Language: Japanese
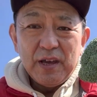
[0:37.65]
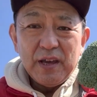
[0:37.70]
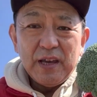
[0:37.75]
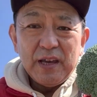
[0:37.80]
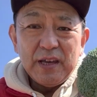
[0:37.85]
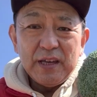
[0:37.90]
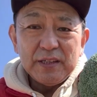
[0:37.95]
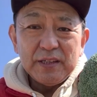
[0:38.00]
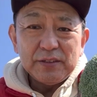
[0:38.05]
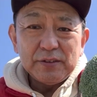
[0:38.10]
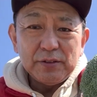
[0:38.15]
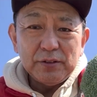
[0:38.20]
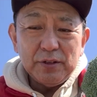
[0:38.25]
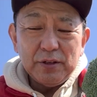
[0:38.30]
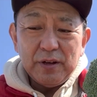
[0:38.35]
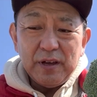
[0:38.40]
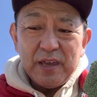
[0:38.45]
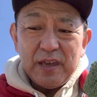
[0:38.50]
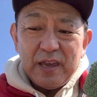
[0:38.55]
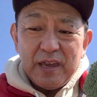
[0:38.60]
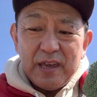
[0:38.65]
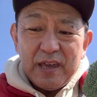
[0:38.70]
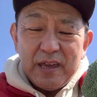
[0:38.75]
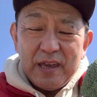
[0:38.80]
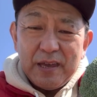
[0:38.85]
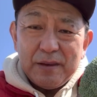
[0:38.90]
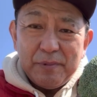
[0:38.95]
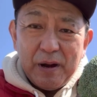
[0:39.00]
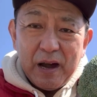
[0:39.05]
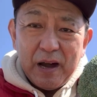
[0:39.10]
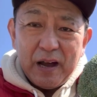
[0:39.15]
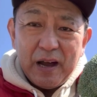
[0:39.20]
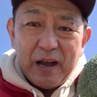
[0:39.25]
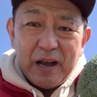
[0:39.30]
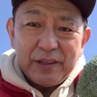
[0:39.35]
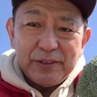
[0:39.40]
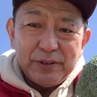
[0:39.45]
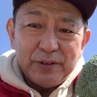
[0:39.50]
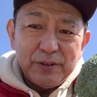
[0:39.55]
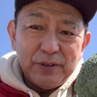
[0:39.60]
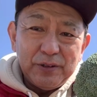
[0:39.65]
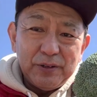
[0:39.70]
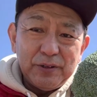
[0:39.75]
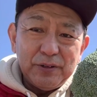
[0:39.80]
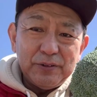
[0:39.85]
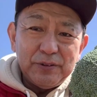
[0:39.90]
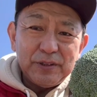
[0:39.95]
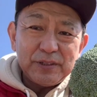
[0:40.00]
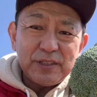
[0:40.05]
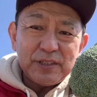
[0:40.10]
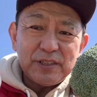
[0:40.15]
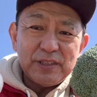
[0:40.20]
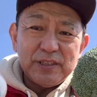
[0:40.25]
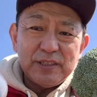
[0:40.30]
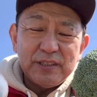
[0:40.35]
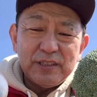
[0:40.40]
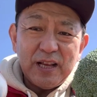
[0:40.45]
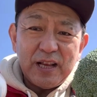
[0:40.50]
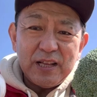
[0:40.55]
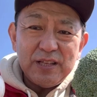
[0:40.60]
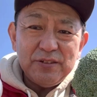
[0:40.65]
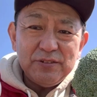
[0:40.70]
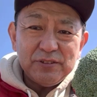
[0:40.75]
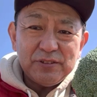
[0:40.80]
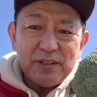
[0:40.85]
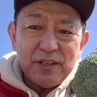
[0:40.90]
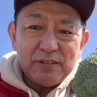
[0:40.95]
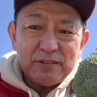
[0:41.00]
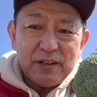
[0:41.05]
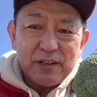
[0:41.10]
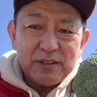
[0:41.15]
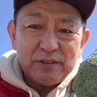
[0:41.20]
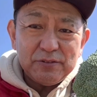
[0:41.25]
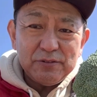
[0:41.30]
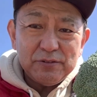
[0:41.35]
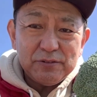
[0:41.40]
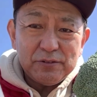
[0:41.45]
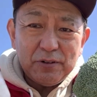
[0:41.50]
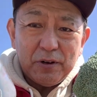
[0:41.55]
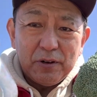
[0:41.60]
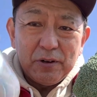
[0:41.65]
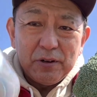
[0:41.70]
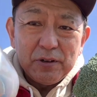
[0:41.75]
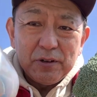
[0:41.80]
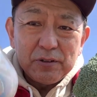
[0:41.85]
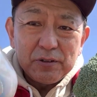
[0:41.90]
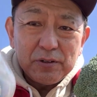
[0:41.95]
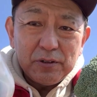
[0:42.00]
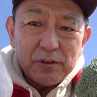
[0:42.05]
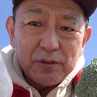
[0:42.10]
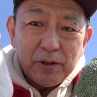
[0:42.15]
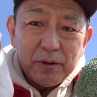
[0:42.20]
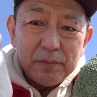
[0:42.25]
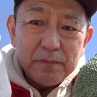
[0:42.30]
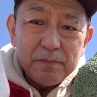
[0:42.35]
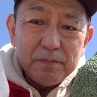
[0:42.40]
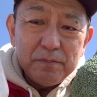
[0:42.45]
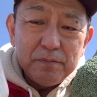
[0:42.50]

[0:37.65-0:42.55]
えー、その、えー、まあ、あのー、私、何をしてるかというと、この、